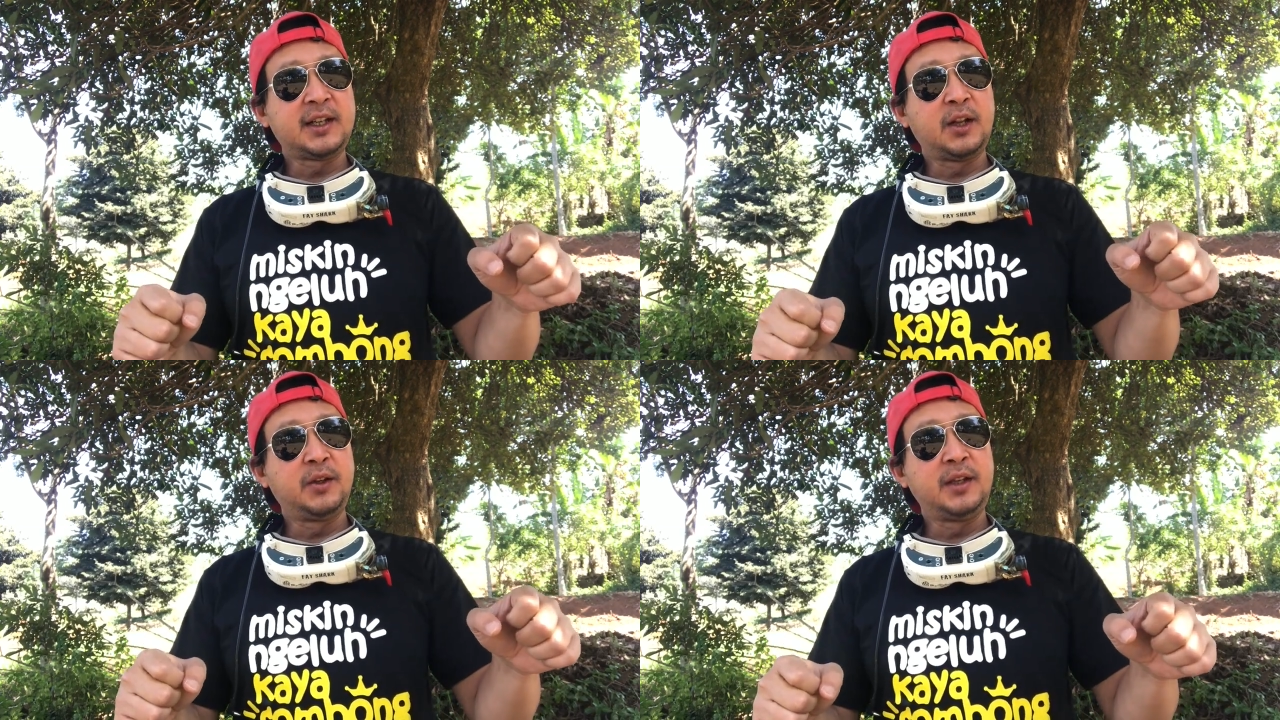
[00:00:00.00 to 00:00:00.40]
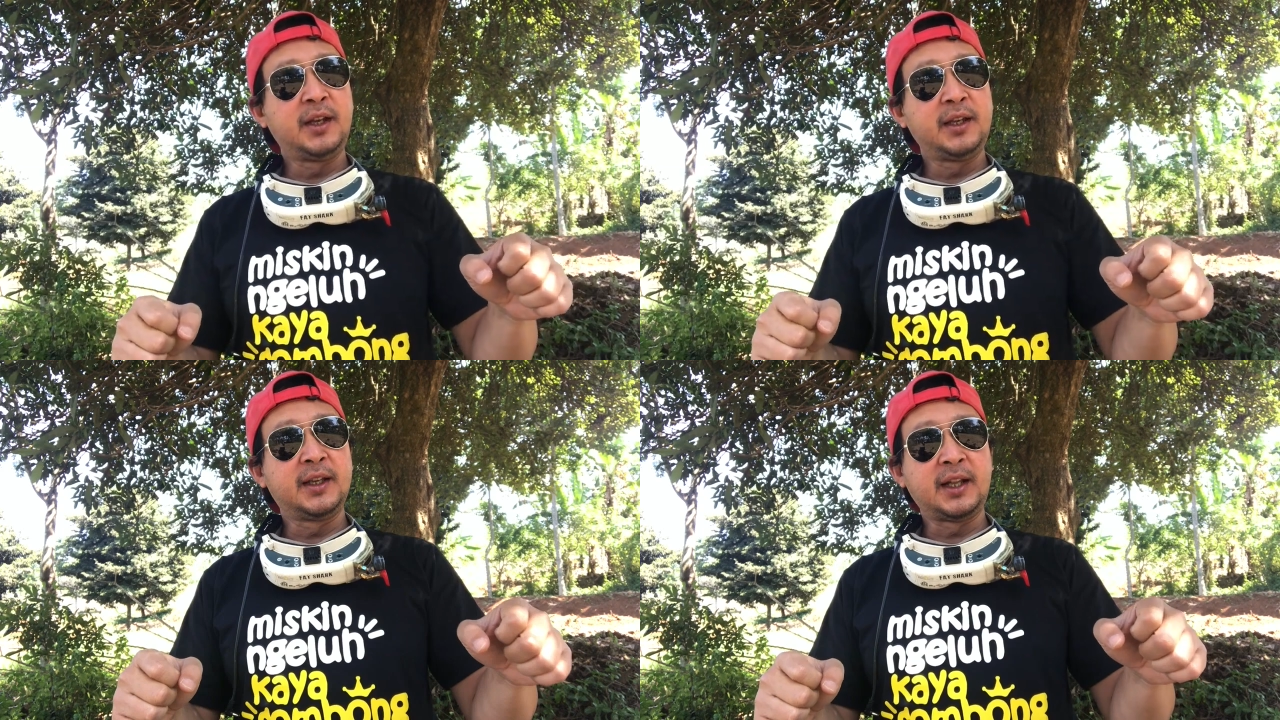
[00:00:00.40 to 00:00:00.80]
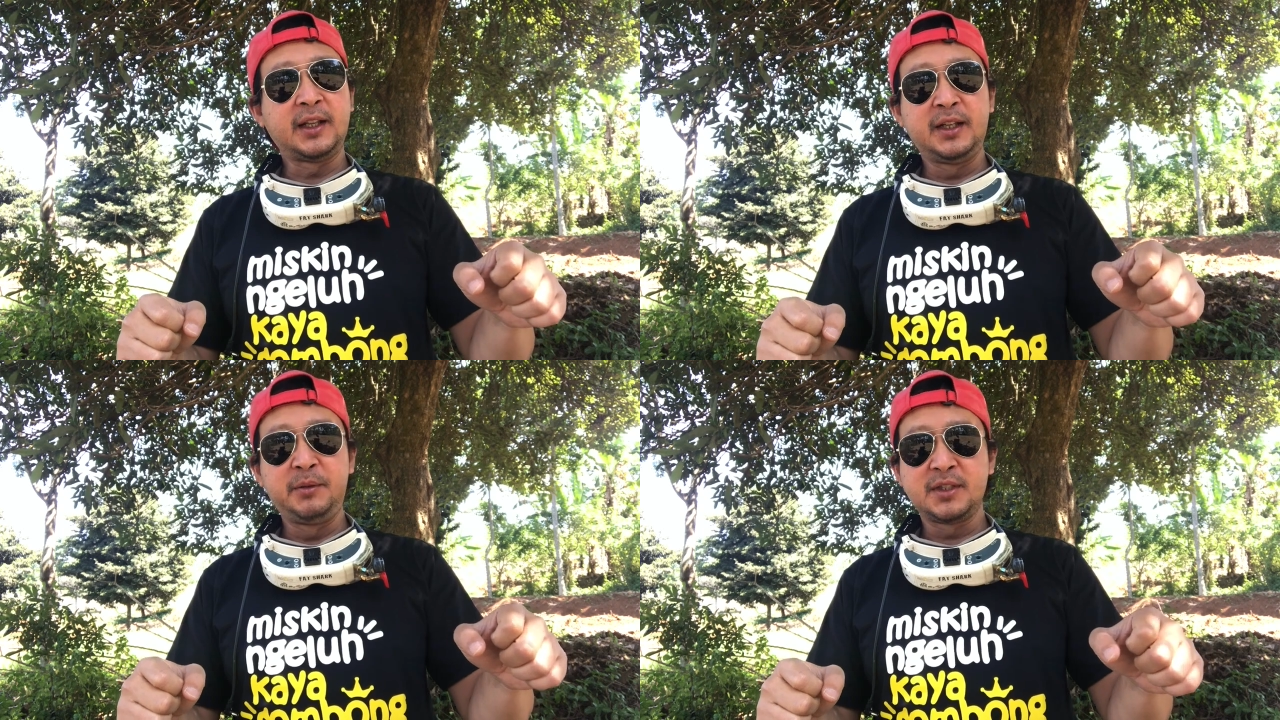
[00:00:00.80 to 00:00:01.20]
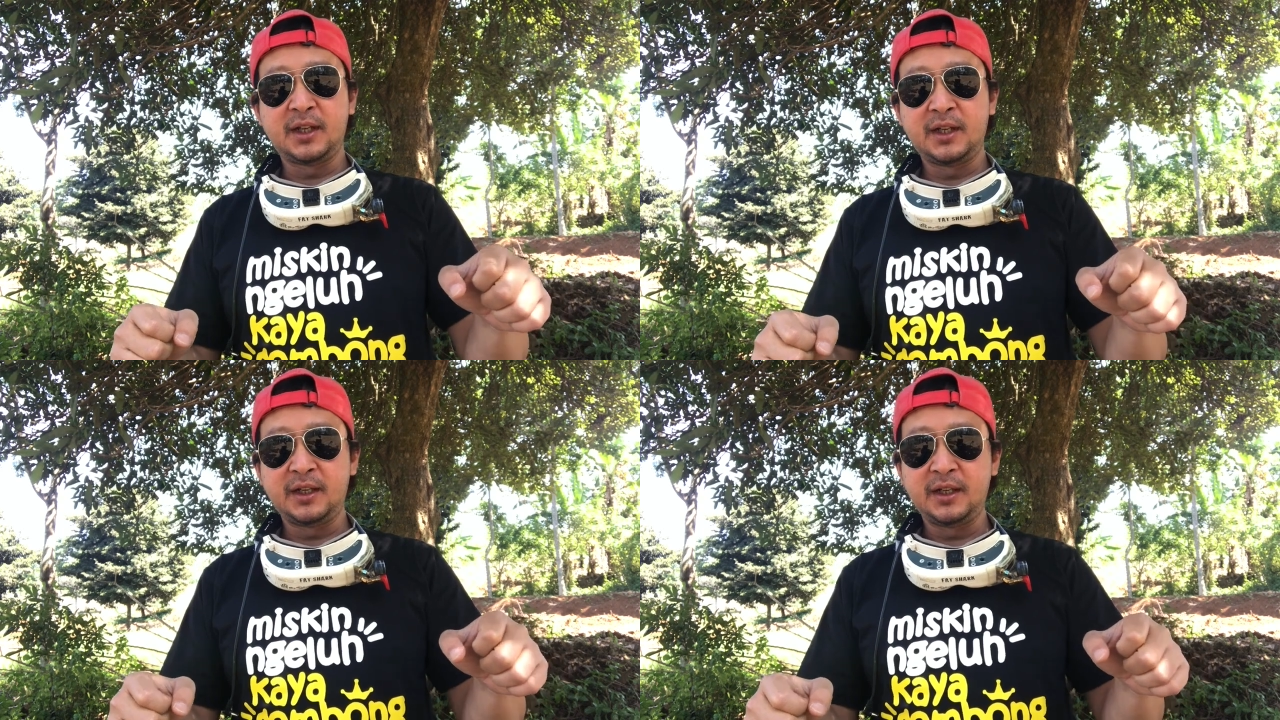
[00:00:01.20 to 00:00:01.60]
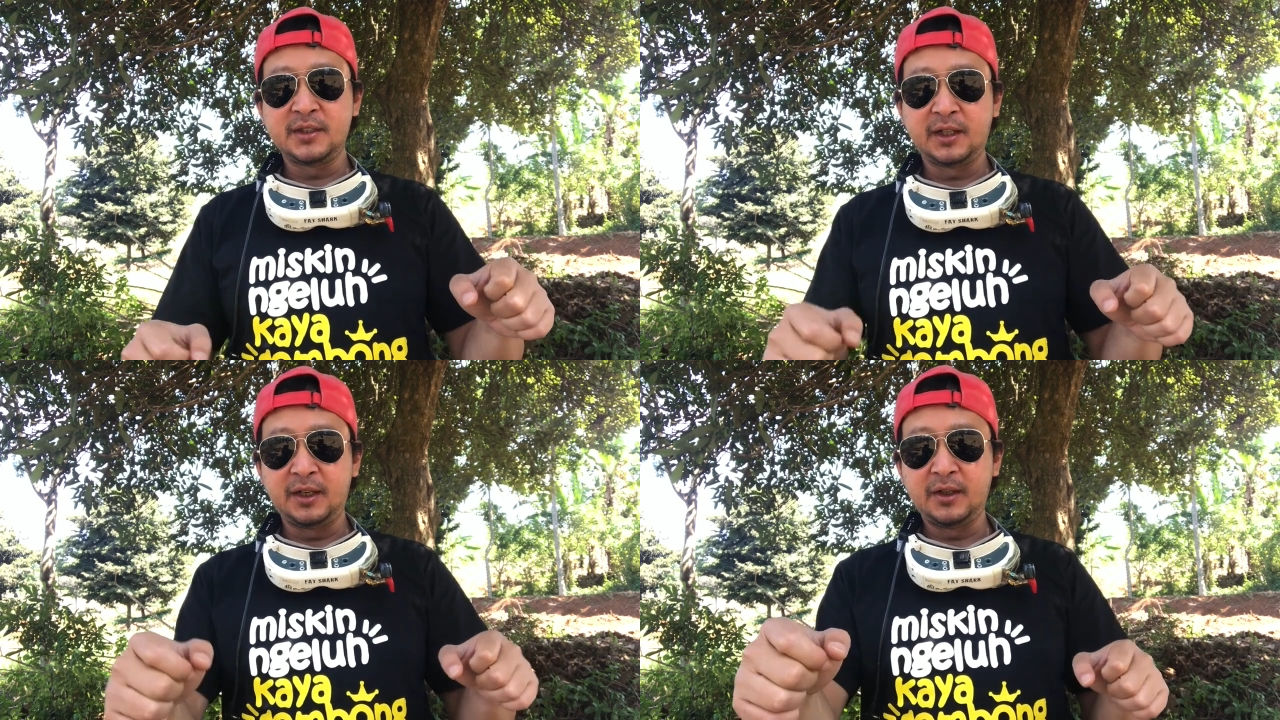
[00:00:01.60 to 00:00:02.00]
kalau yang iklanin misalnya
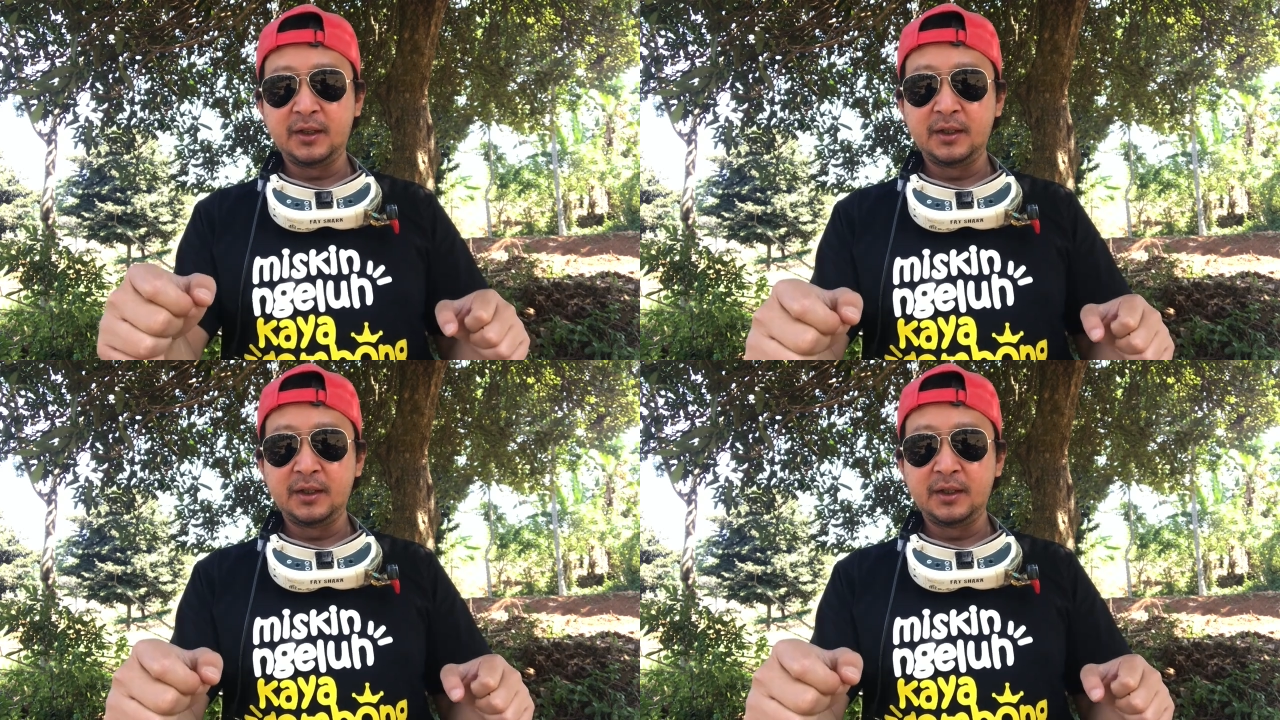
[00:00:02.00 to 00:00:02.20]
istri